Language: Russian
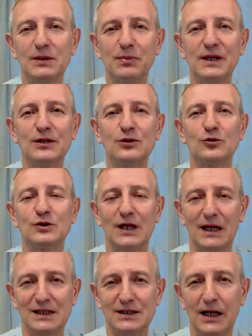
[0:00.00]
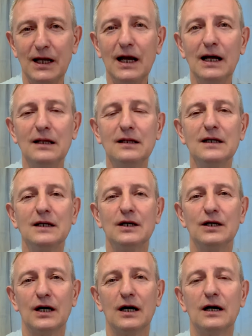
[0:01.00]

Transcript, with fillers: плинтус, разорял, э,